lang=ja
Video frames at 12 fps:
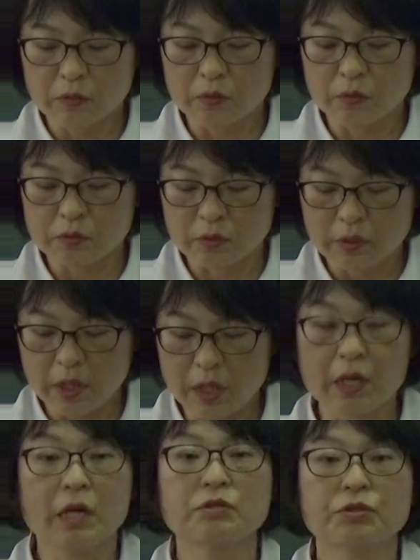ということ
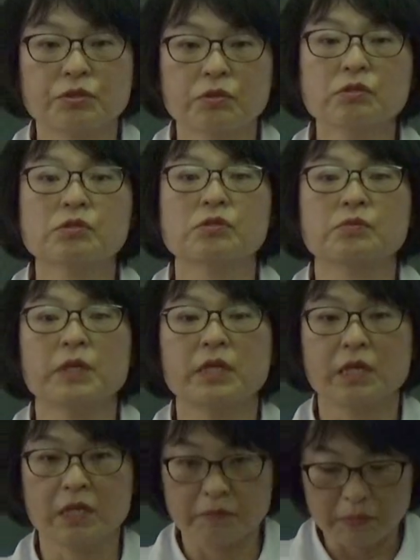で学習を進め
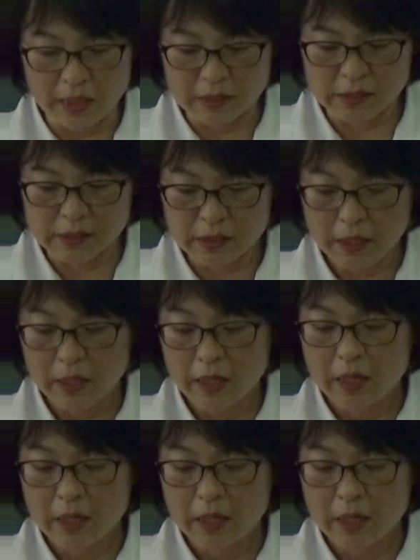ていきます